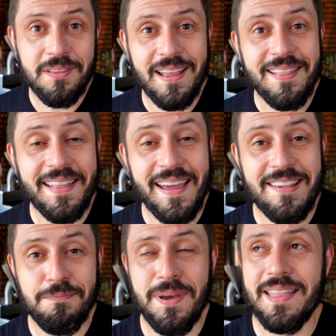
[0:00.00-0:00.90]
tenta
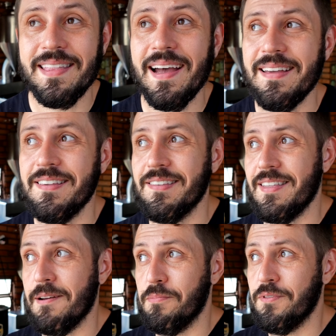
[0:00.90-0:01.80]
respeitar esses
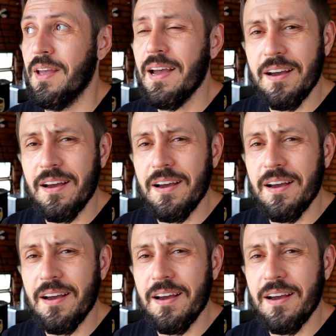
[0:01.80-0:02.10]
tempos.